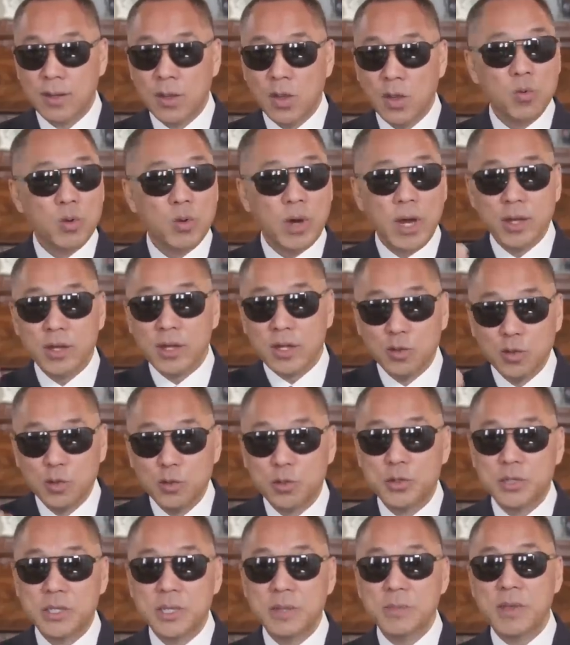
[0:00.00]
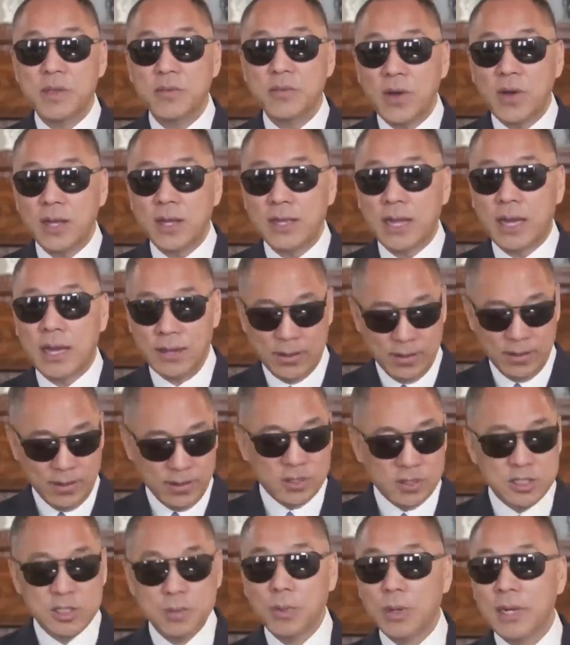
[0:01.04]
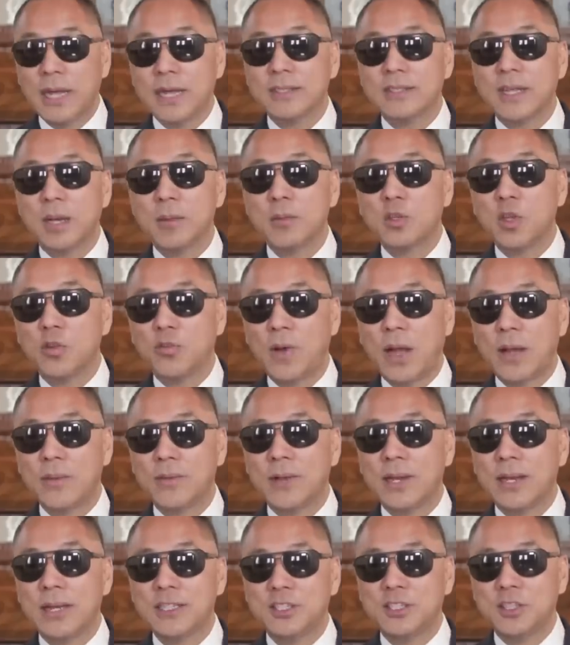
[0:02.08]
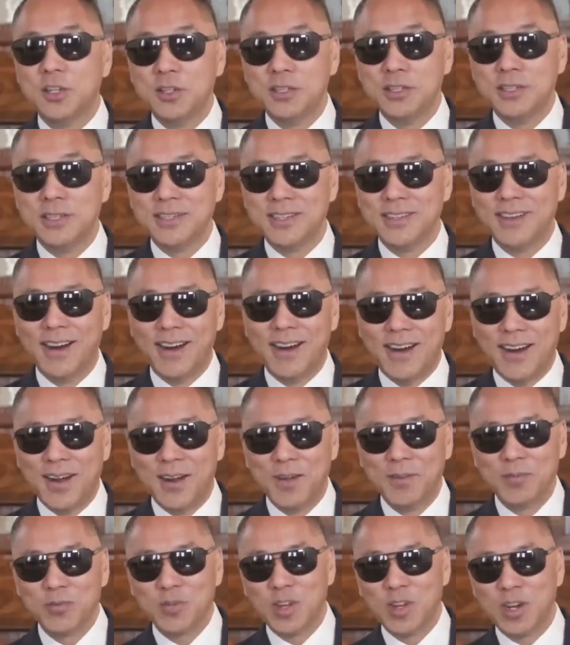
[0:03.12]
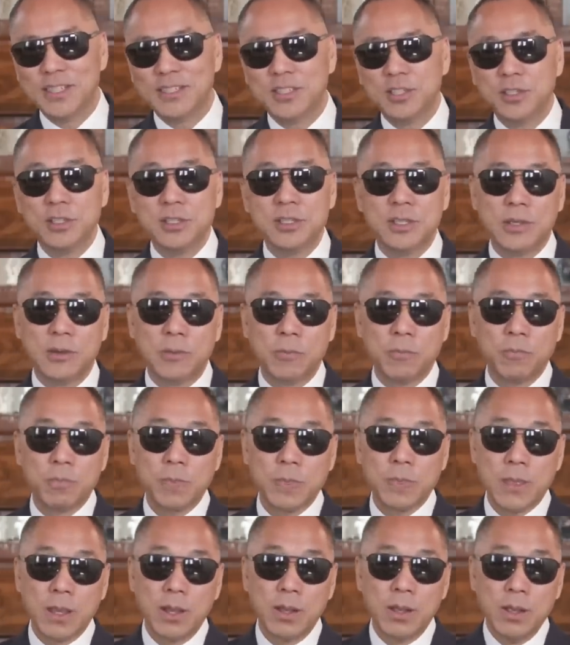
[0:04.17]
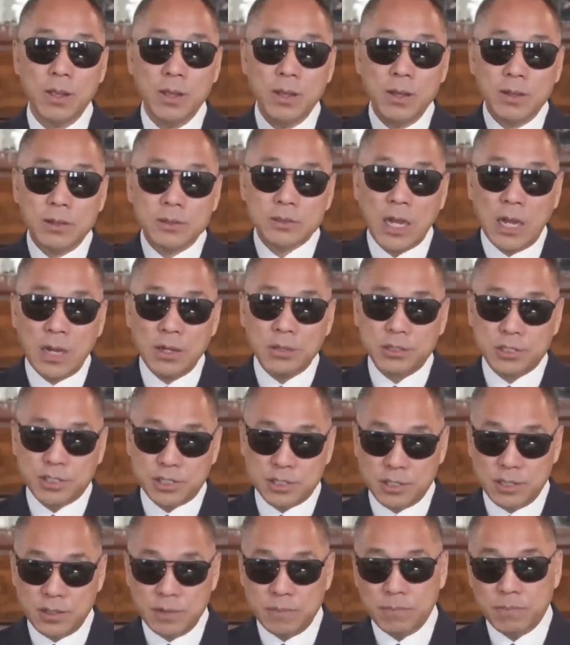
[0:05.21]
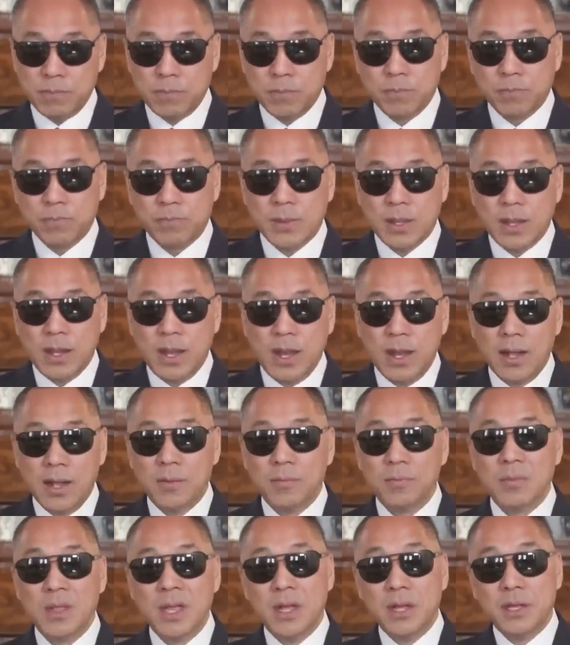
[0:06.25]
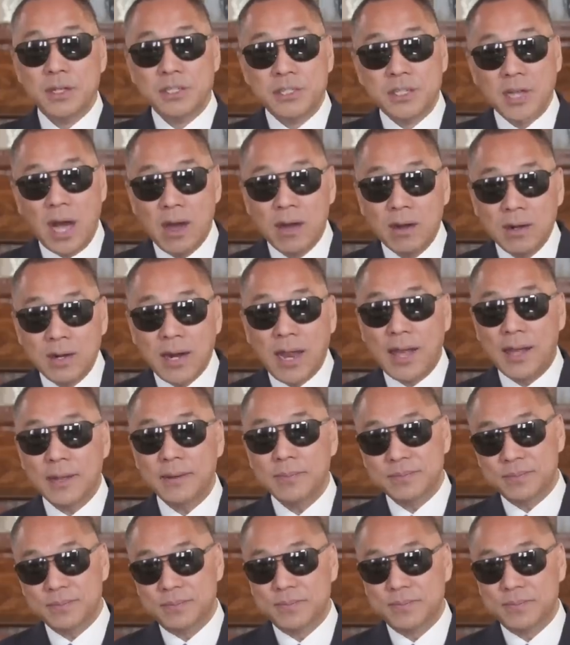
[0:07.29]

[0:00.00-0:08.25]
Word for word: 我还有很多语音没放呢，你们来，咱们到法院来听一听啊，都来听一听。当时啊，杨澜。